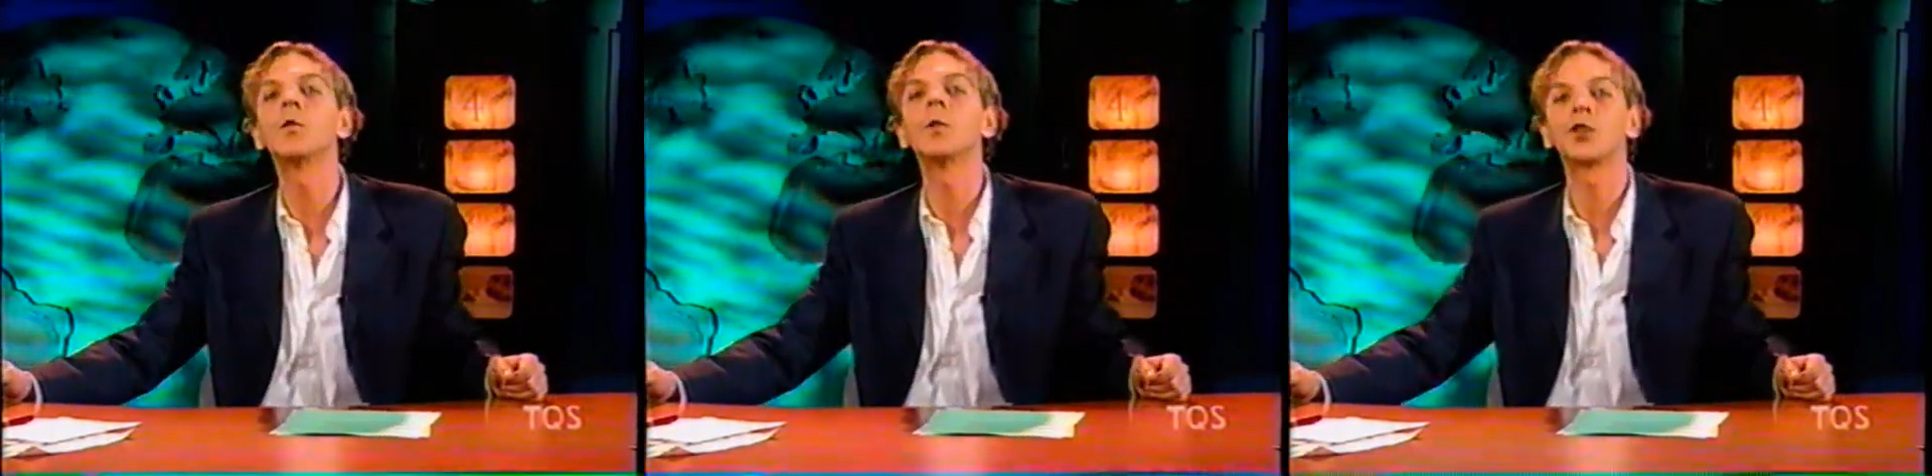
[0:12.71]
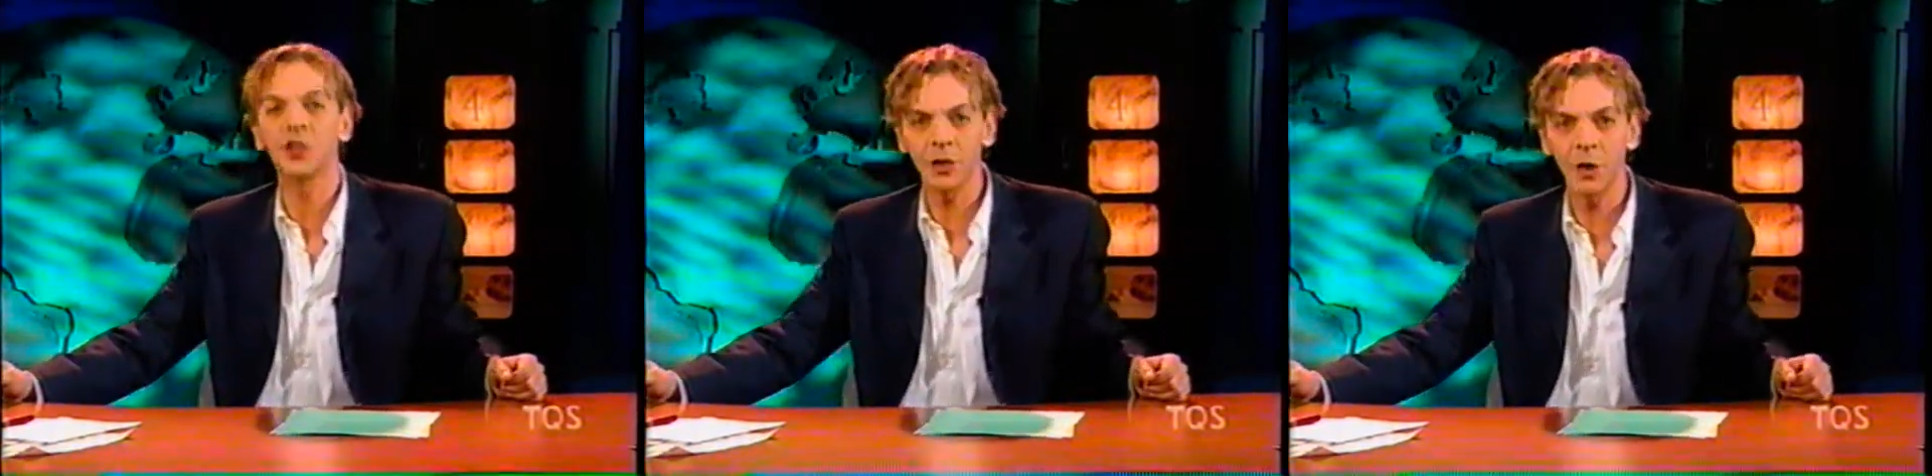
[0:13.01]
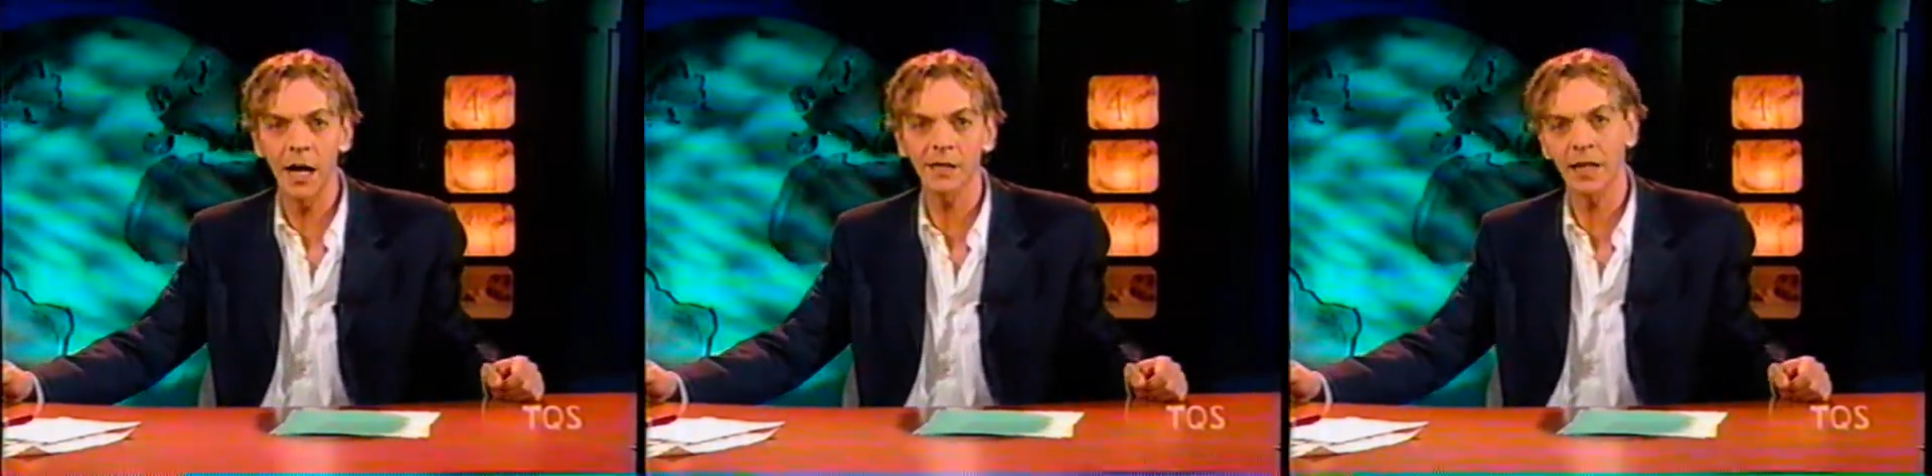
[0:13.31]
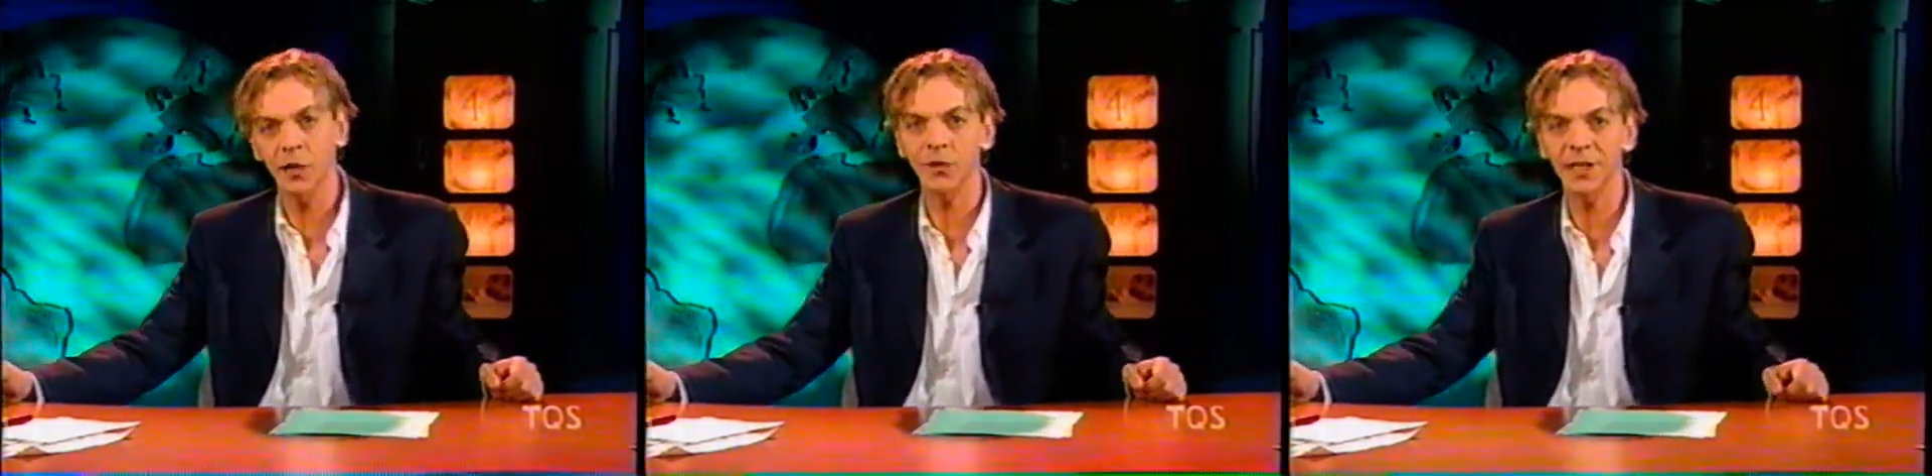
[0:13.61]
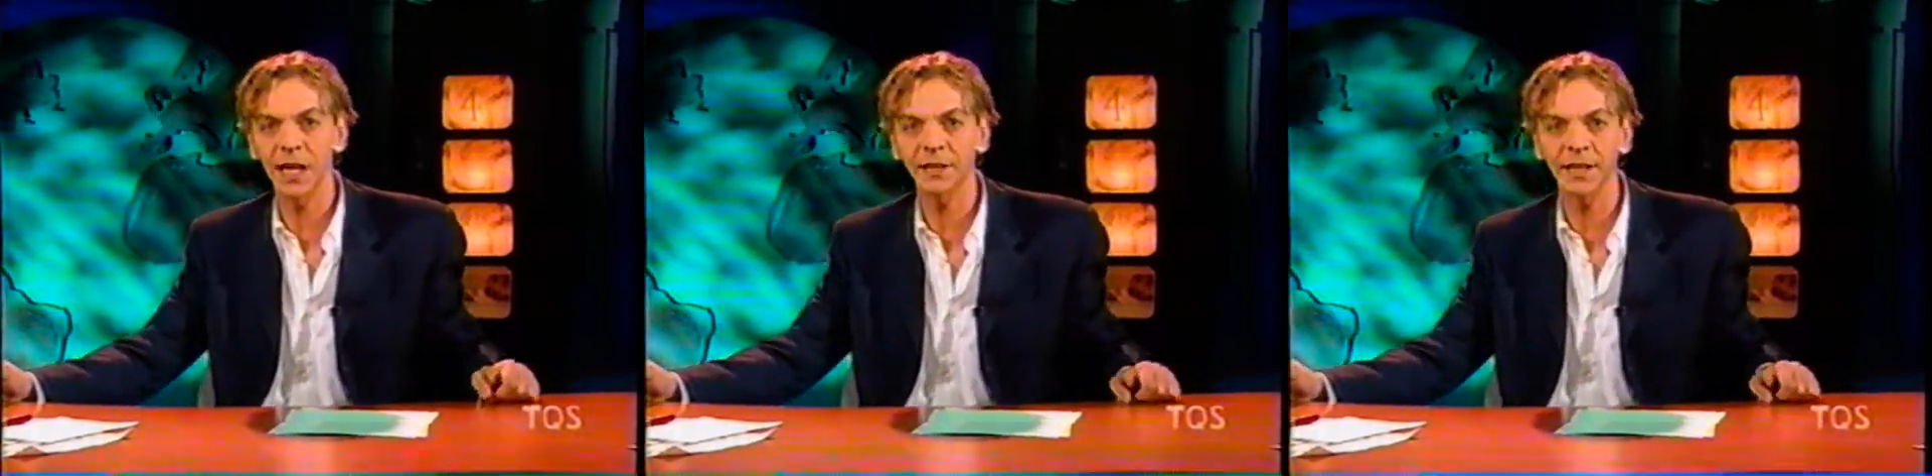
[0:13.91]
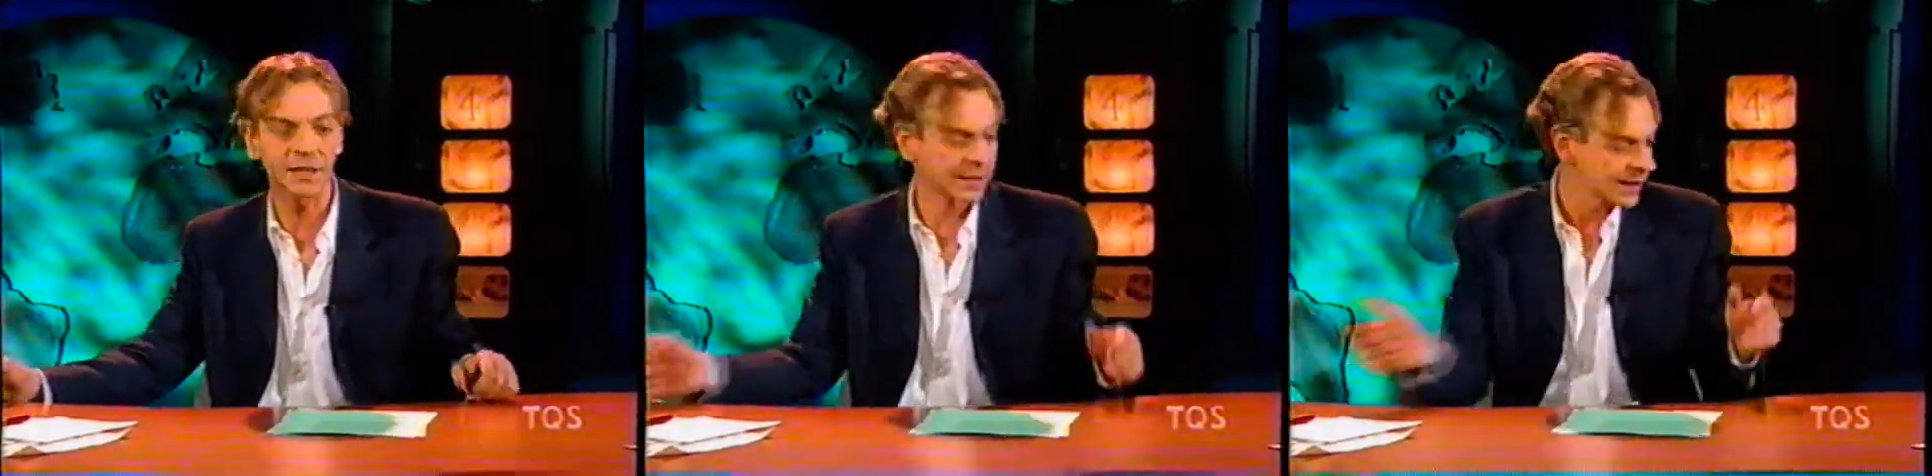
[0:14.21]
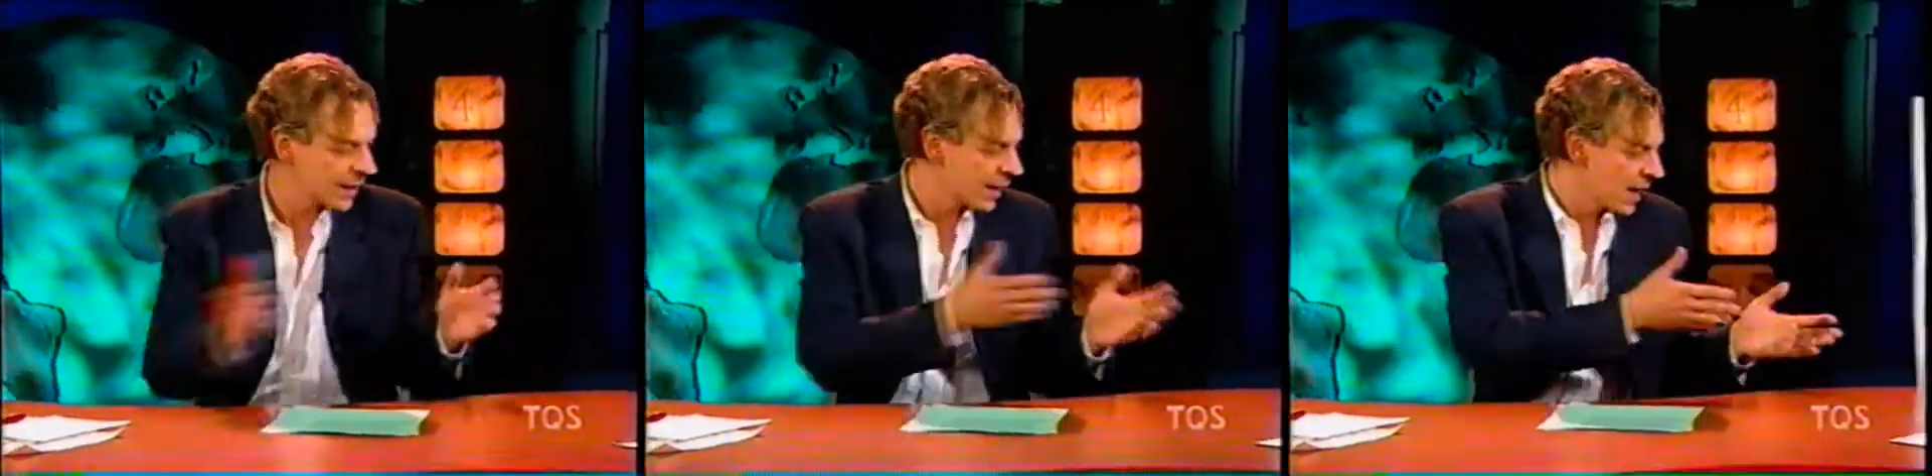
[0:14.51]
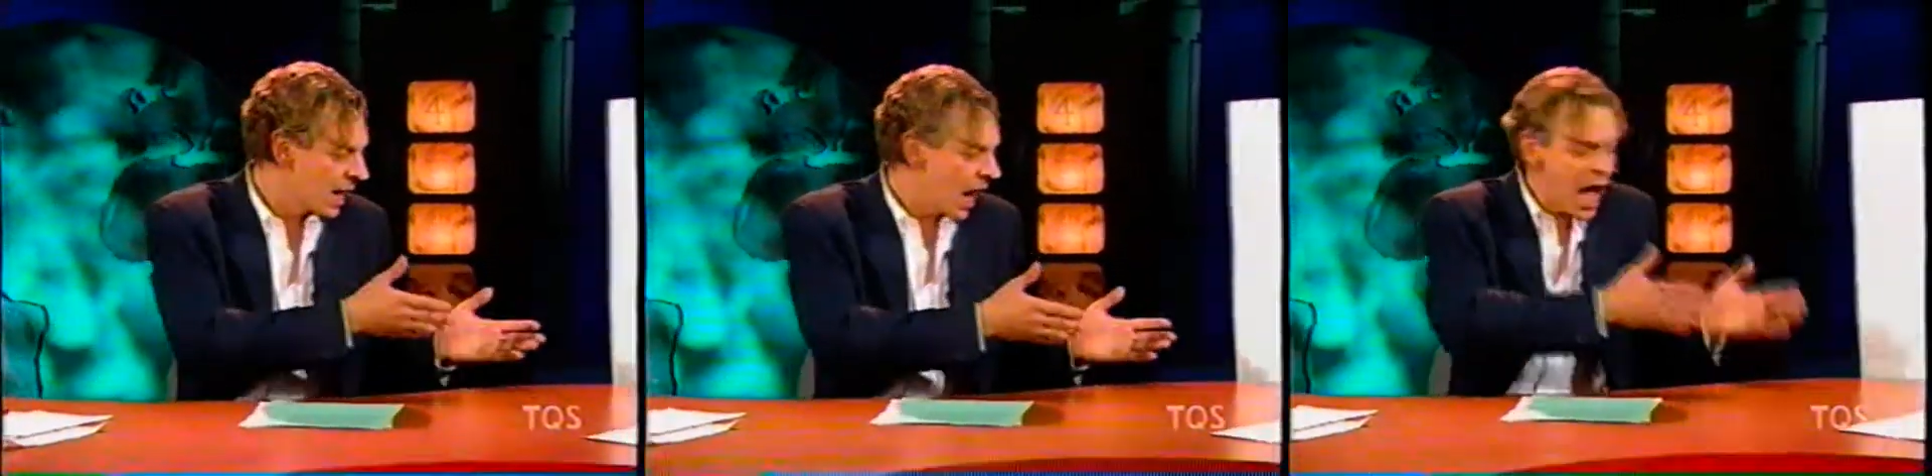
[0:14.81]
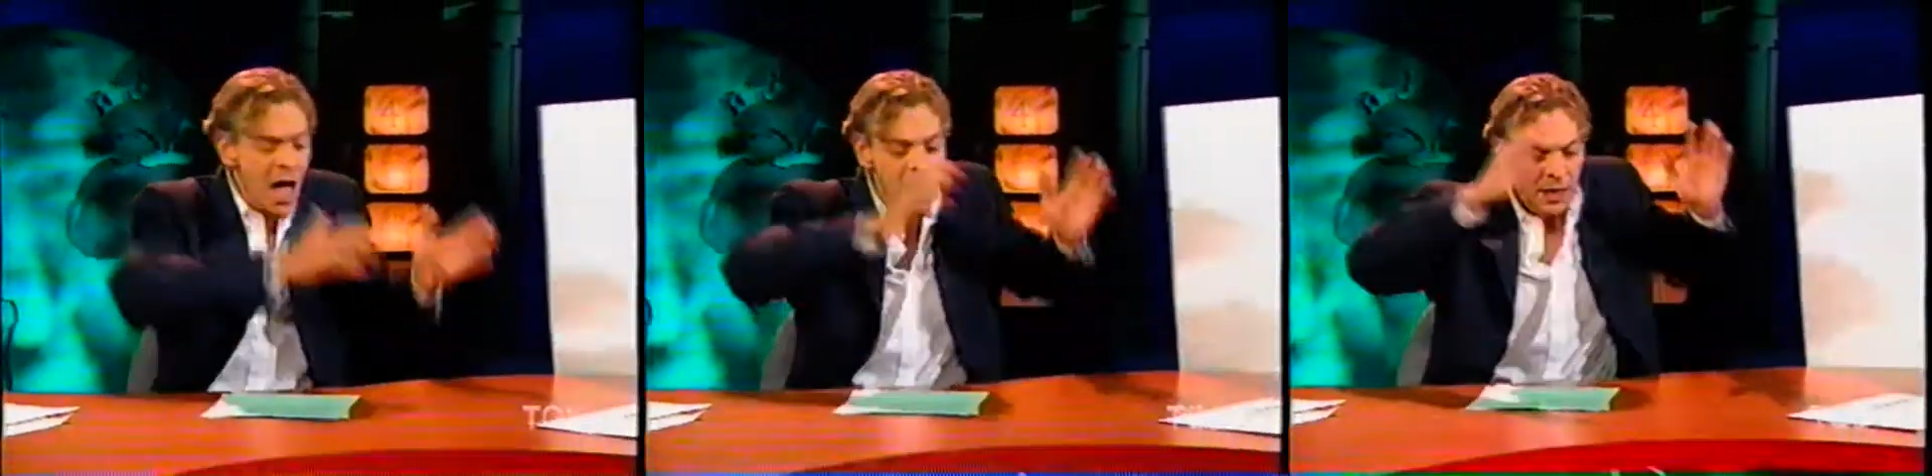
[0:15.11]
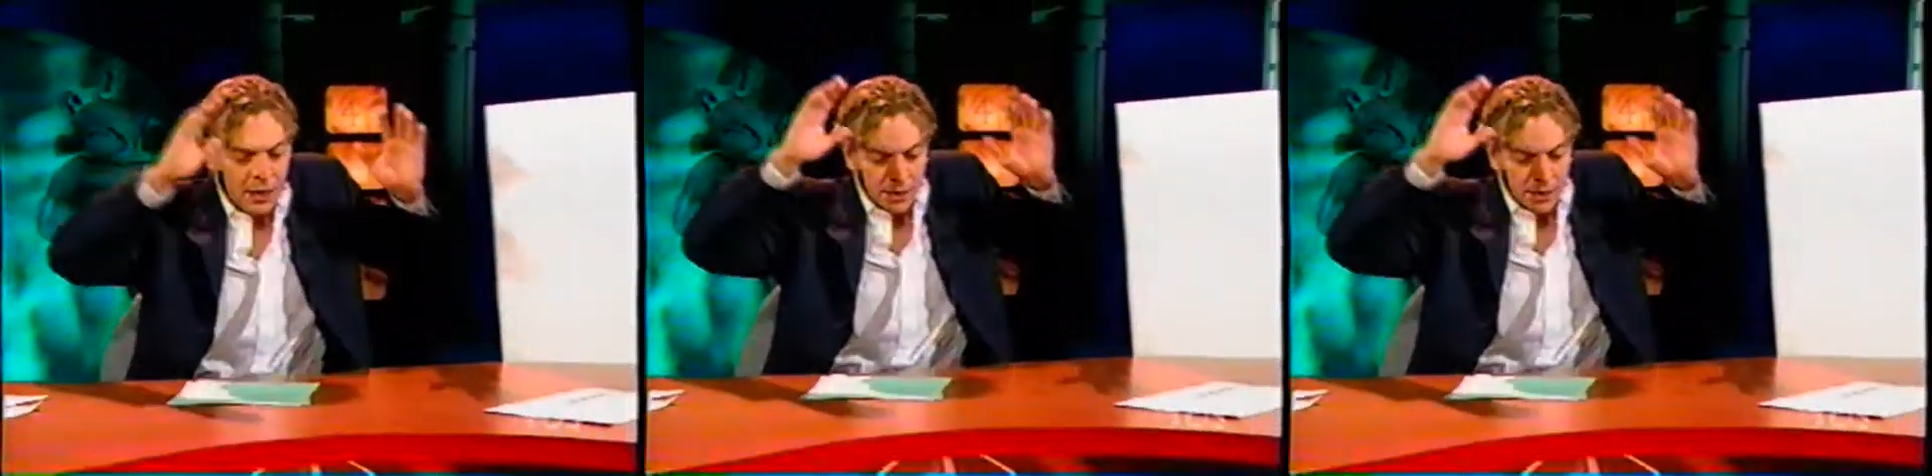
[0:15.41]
ombres chinoises réconciliatrices. Ah!